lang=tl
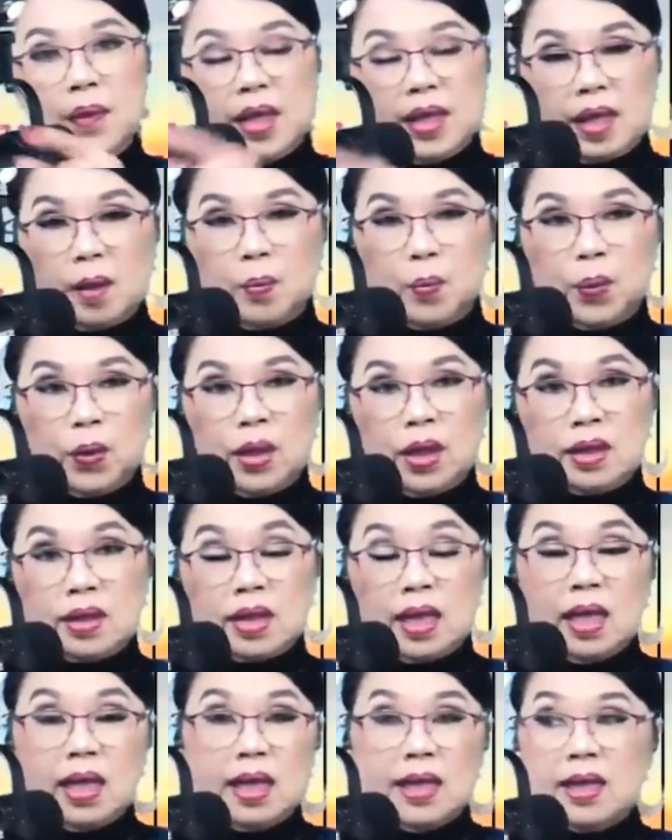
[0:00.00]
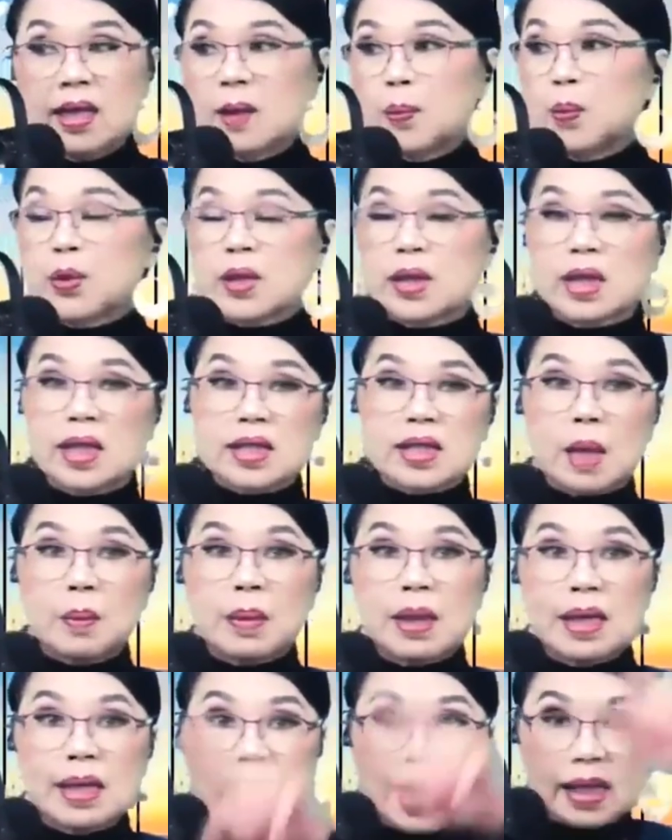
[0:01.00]
ng pulis, hindi po
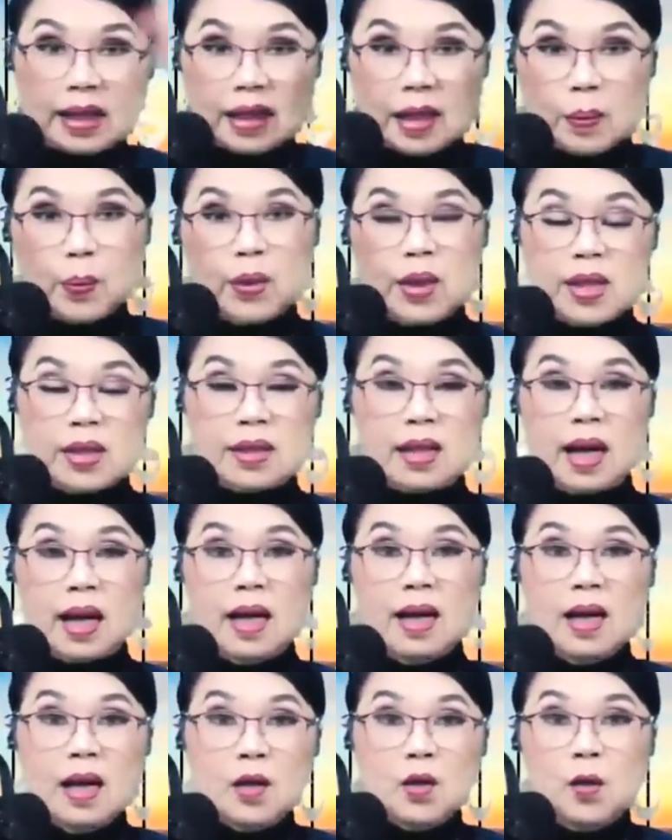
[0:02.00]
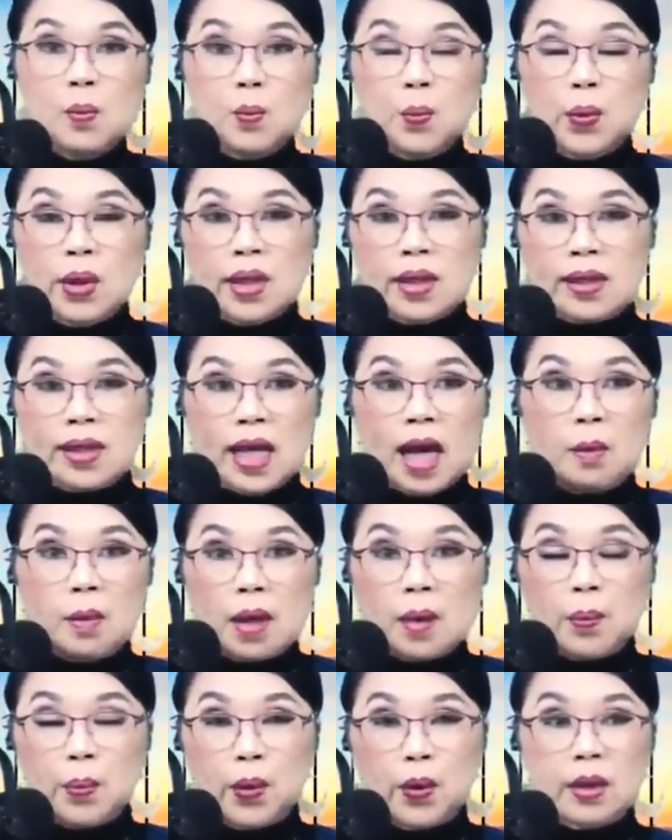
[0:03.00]
sinasabing lahat na pulis ha. Yung pulis
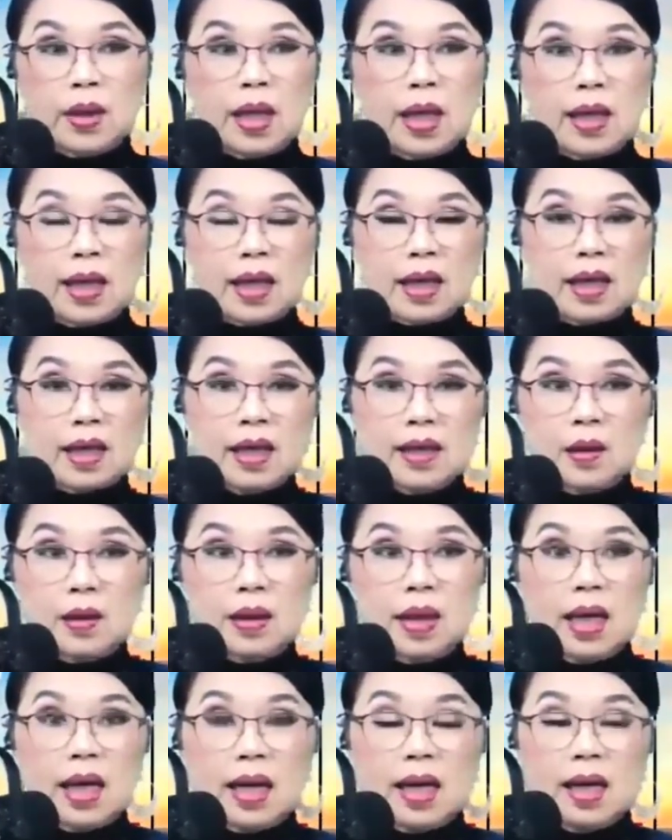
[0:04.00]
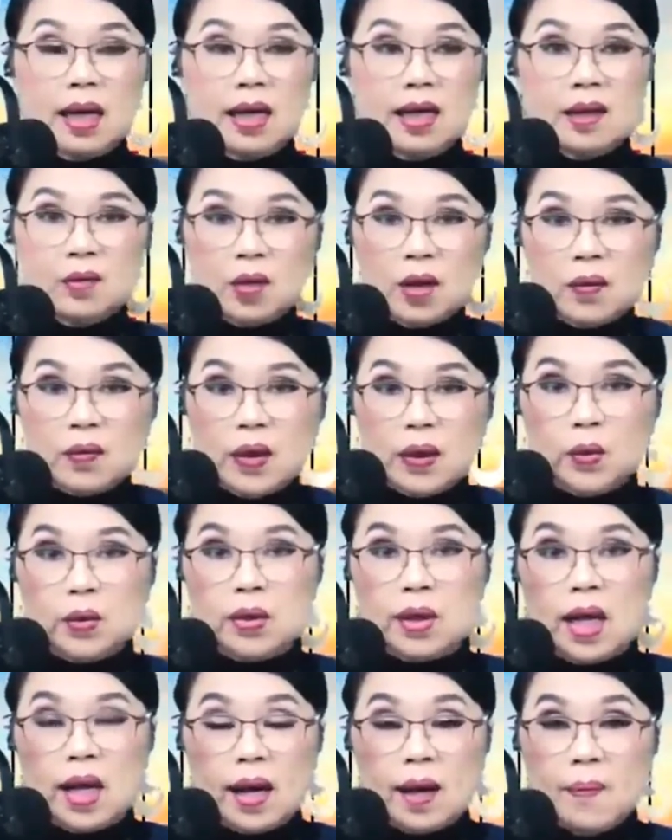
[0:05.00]
lamang po na nag ano na involved dito
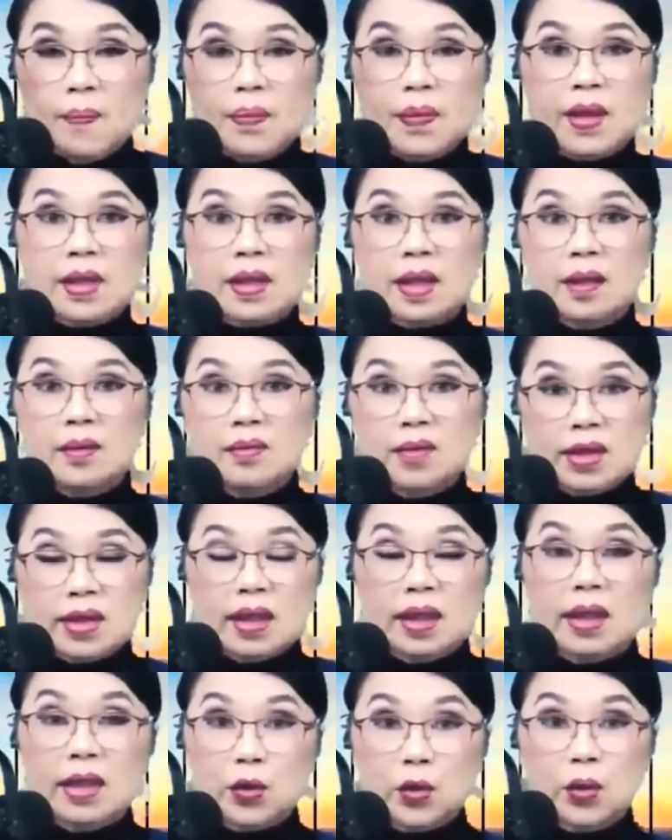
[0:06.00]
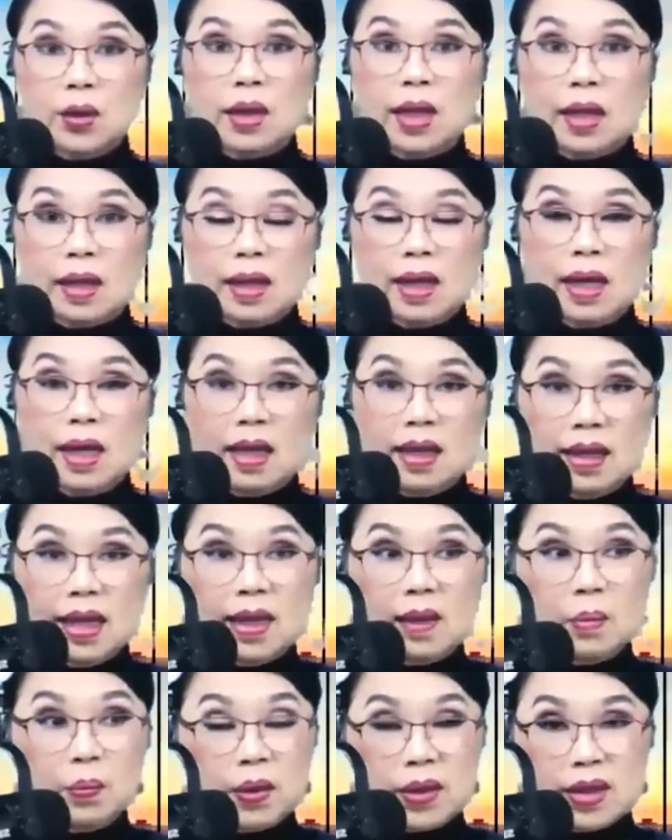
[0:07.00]
sa sa investigasyon ng uh,
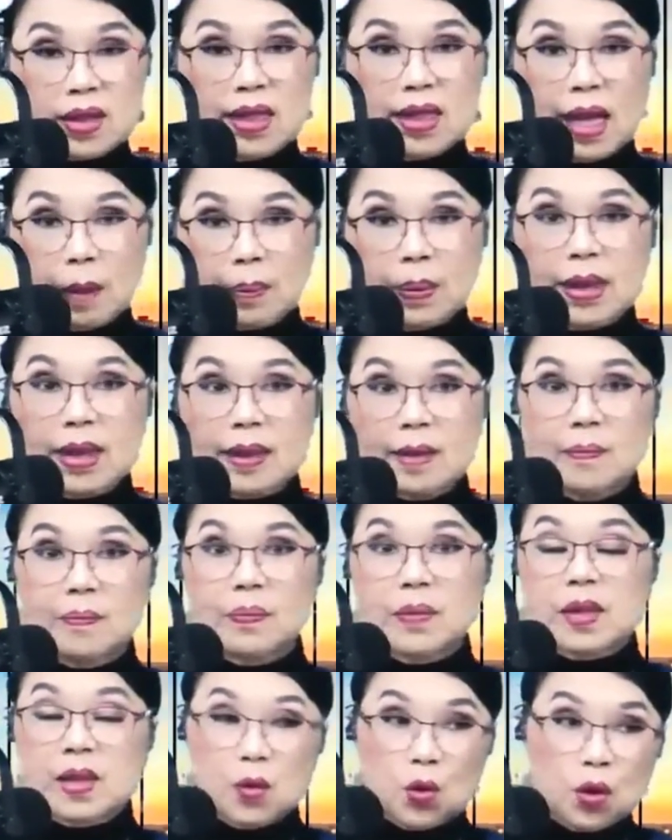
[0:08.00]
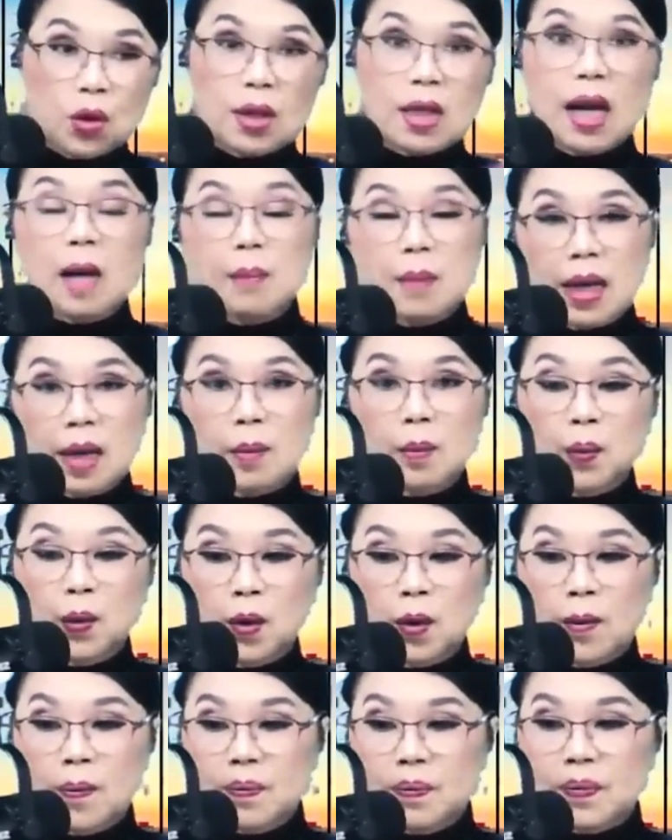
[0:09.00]
late Percy Lapid. Yun lamang
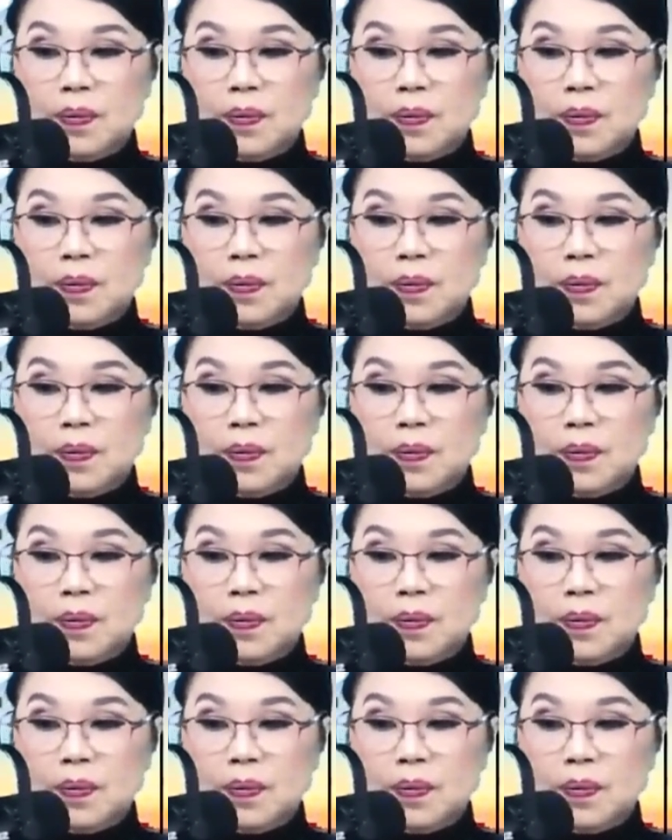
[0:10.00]
po.